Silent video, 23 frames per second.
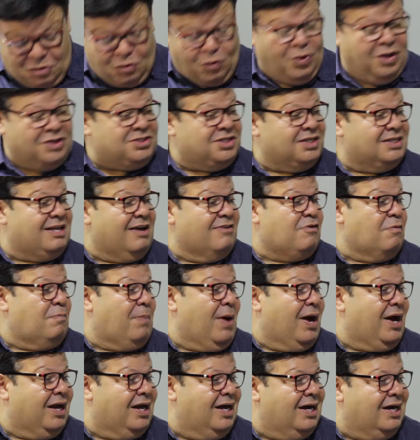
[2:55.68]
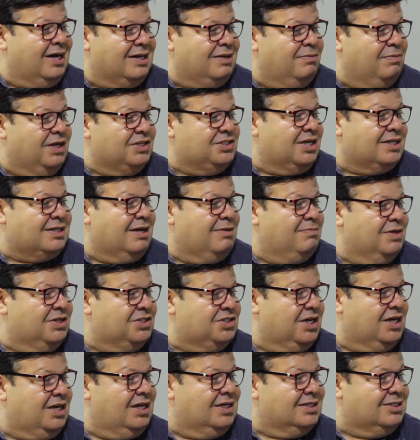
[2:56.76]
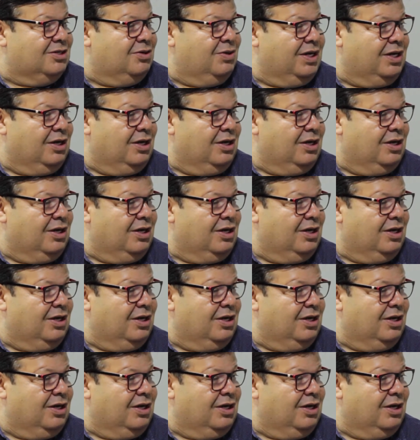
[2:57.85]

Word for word: Quando se deve parar imediatamente a relação